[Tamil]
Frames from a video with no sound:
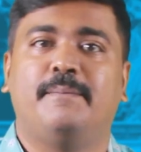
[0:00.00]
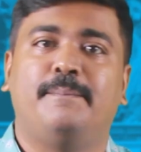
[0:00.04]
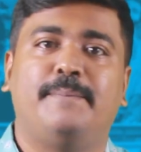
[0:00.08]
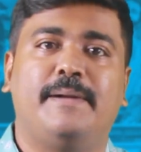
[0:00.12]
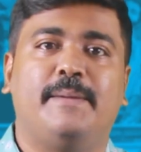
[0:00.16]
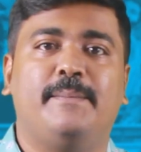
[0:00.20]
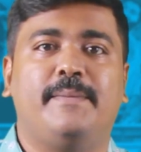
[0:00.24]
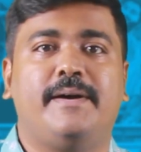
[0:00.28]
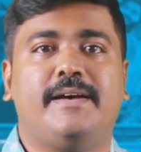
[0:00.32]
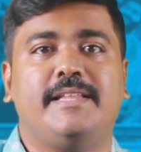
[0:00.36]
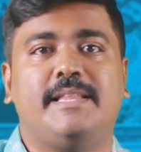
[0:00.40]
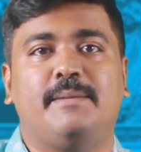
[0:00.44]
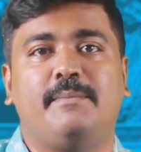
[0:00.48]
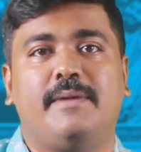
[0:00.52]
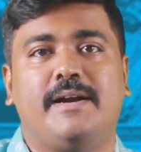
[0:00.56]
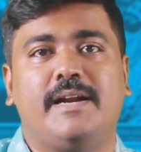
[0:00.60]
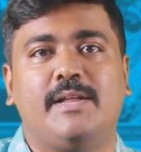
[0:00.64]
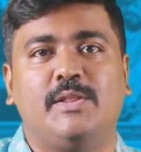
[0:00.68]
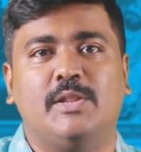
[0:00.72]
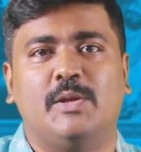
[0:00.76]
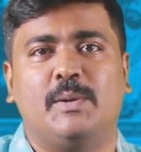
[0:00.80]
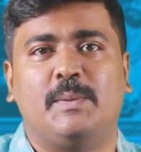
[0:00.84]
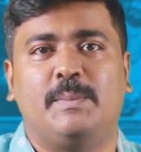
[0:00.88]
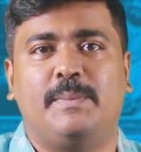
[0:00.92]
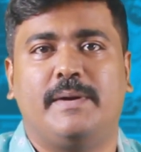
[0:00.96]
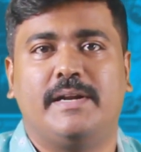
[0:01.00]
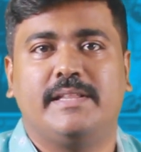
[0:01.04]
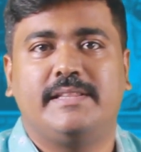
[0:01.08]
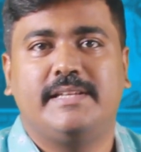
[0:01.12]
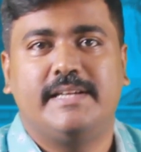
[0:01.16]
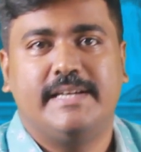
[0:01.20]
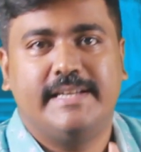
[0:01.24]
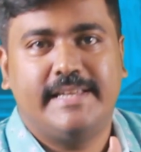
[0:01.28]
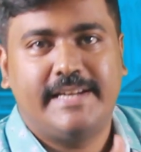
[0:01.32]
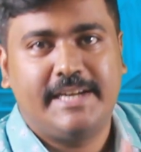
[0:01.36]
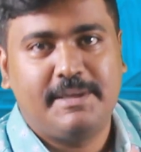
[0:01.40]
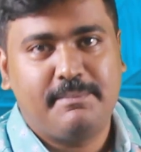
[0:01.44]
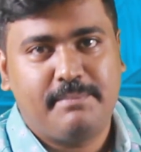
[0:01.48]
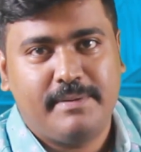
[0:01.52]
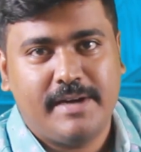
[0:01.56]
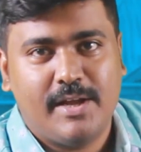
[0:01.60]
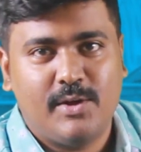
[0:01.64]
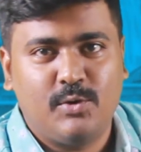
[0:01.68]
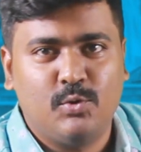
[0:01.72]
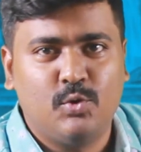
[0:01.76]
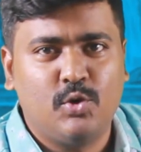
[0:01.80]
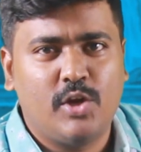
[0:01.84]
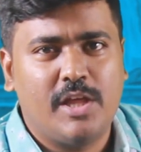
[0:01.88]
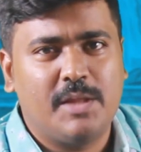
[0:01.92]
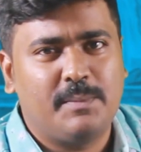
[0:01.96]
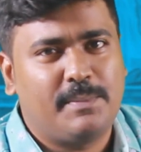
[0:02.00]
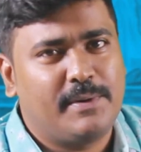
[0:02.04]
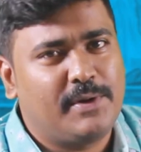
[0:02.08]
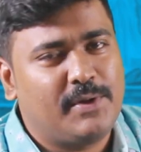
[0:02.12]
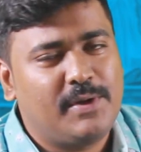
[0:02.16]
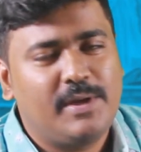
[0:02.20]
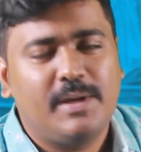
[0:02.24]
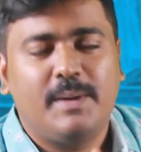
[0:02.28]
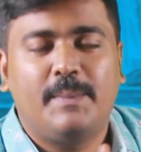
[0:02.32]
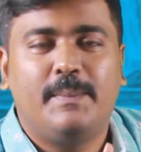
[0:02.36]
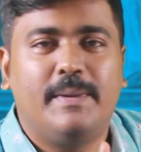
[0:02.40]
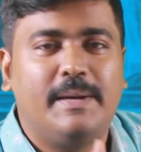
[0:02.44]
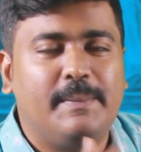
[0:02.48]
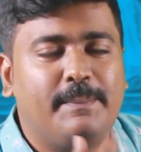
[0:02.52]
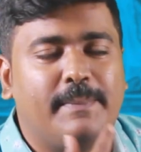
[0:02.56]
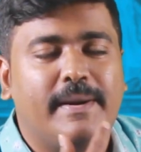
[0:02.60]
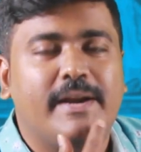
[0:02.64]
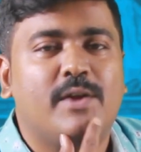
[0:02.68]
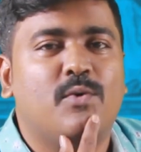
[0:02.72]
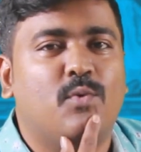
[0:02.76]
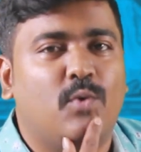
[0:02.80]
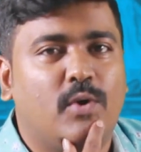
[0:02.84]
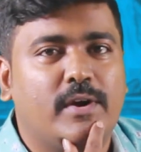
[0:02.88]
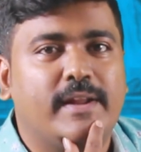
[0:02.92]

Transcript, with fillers: பிரமாதமான அந்த ஒரு படத்தை டைரக்ட் பண்ணார் நூறாவது படம் பட் படம்